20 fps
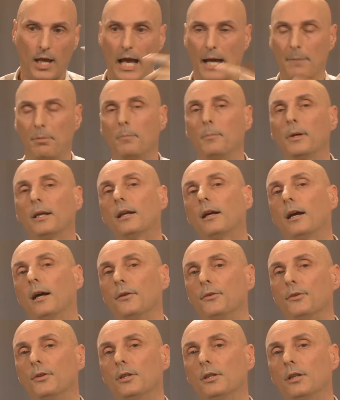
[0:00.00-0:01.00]
Aber man
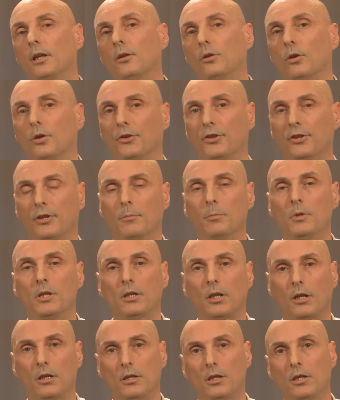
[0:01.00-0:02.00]
kann sich dann trotzdem
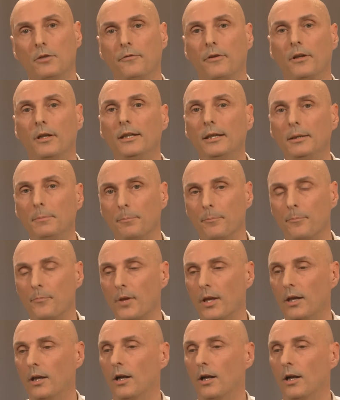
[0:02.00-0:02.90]
nicht richtig verlieben.